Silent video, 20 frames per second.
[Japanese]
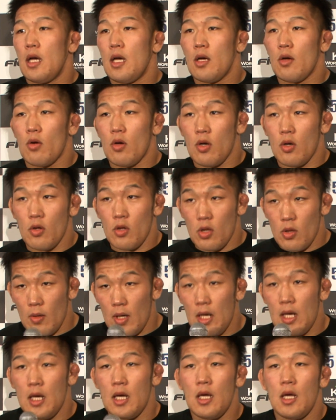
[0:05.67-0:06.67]
こんにち
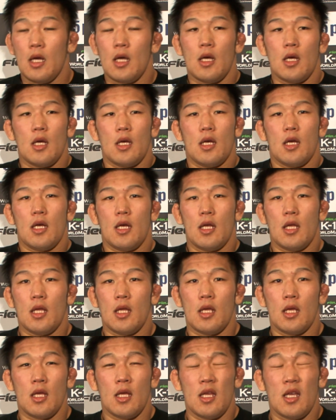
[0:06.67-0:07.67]
は。
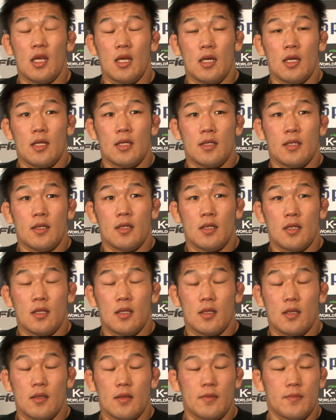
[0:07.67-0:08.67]
えでは
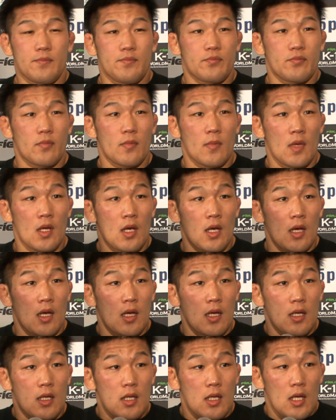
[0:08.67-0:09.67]
試合の感想を教え
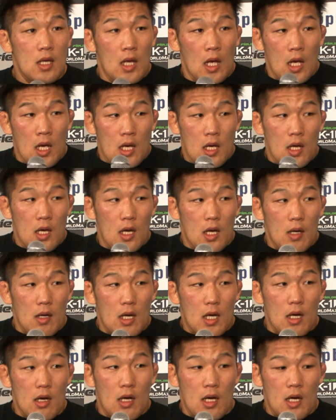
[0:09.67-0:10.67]
てください。
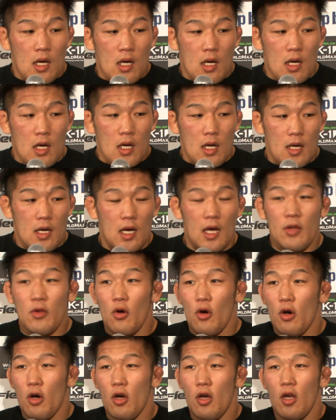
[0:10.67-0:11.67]
ああ
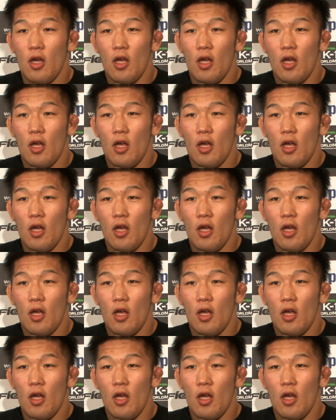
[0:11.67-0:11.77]
の